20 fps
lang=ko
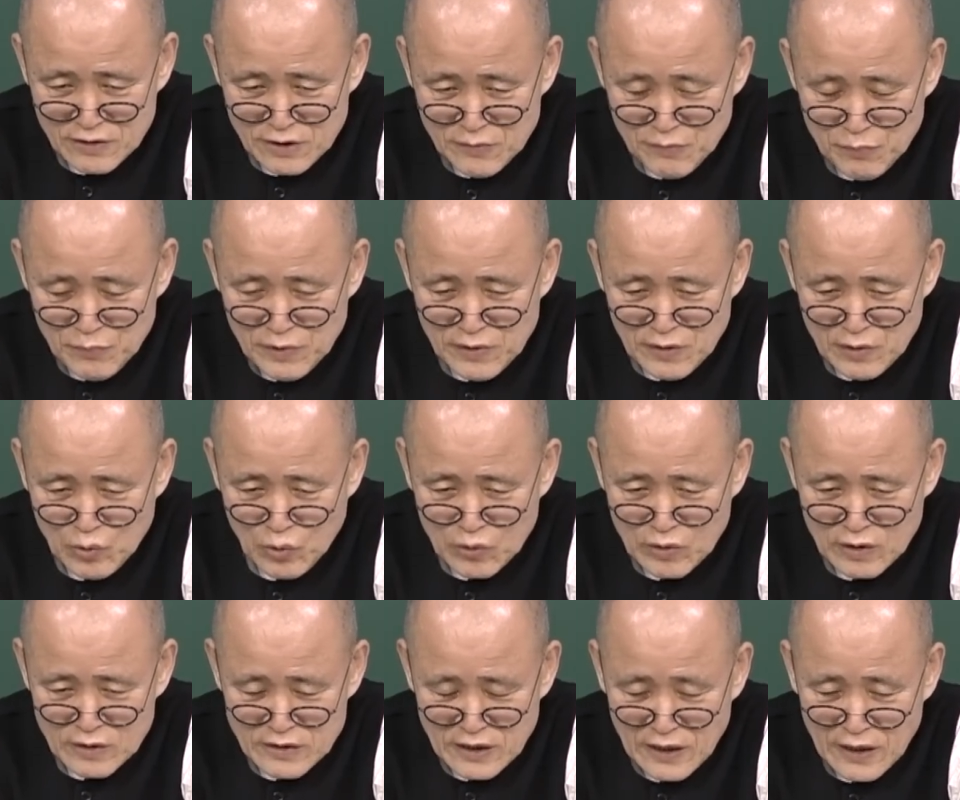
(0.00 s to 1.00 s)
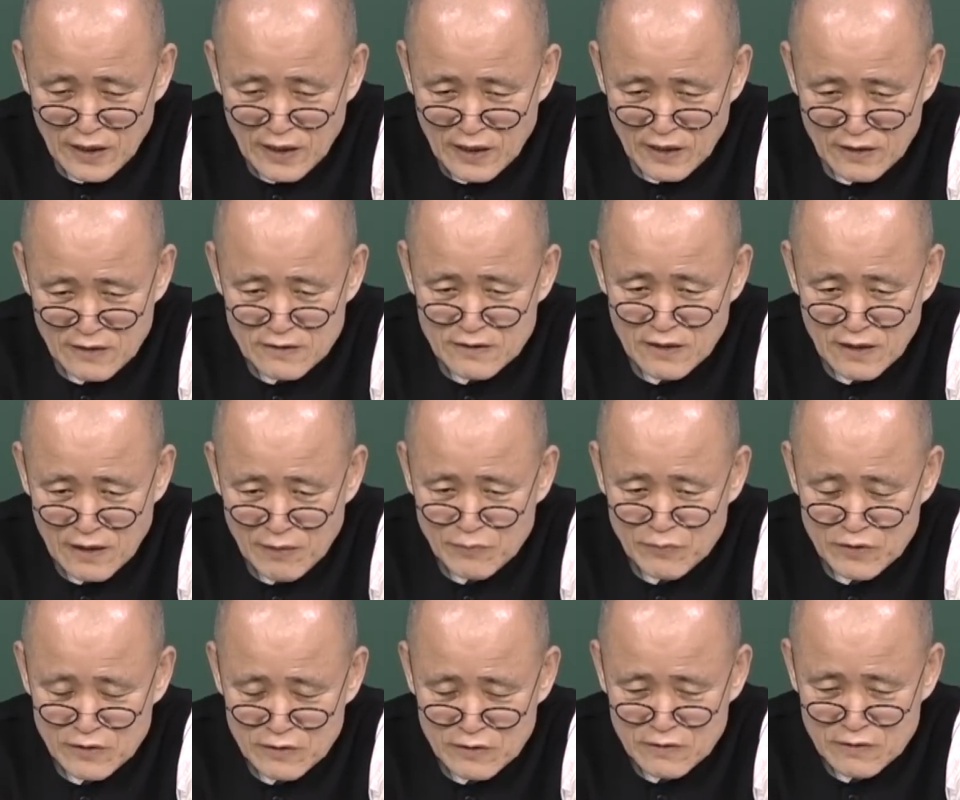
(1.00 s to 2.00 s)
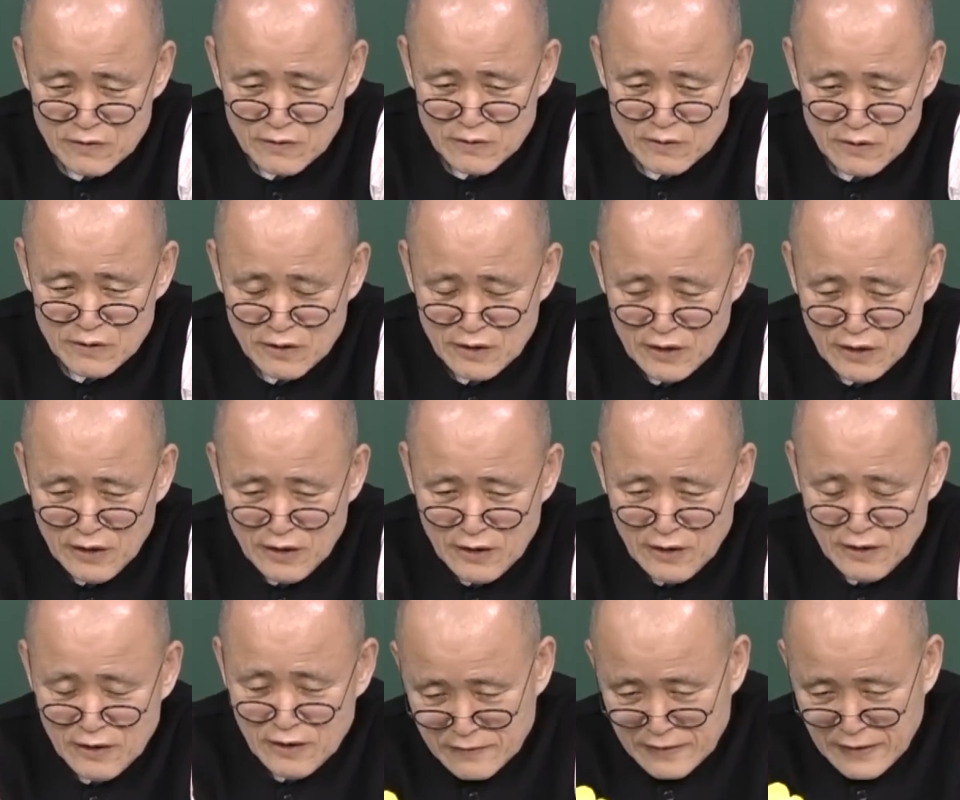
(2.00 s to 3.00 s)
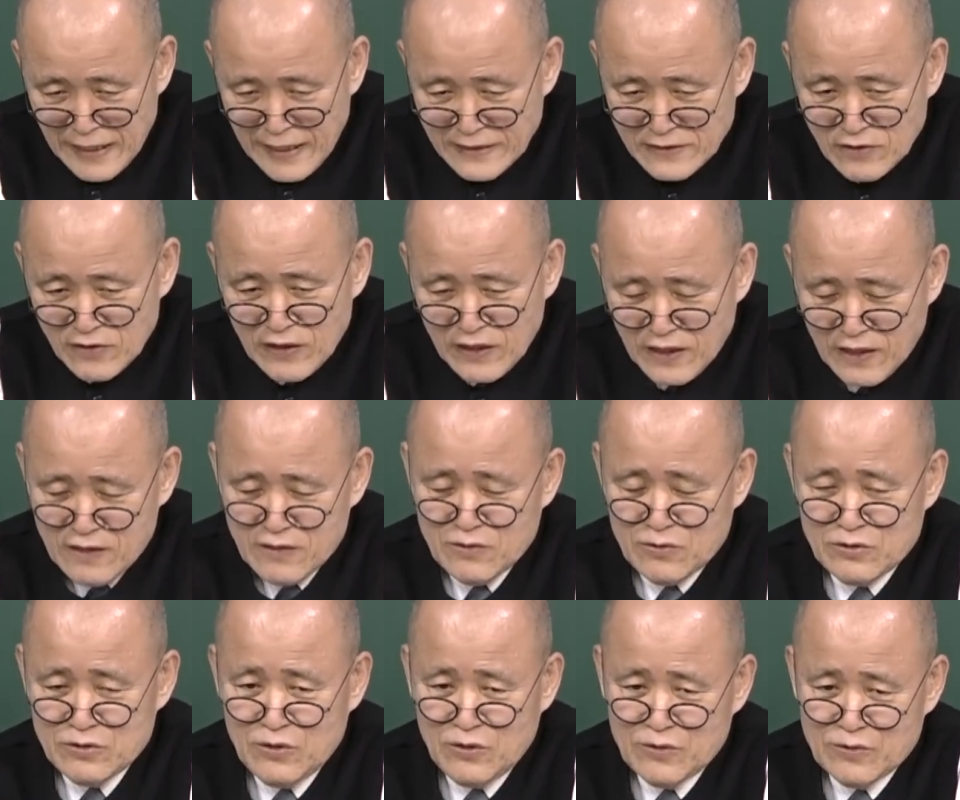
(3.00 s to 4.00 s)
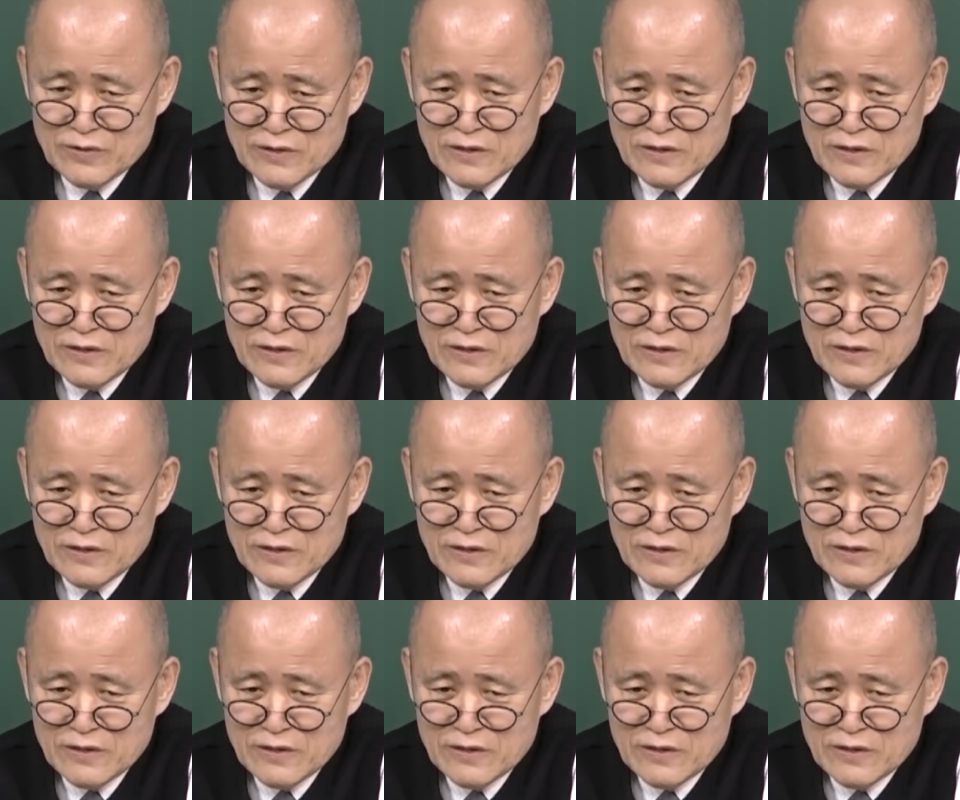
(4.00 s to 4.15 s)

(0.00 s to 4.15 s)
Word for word: 신비롭게 생각했던 사람들이 깨져나가는 거죠.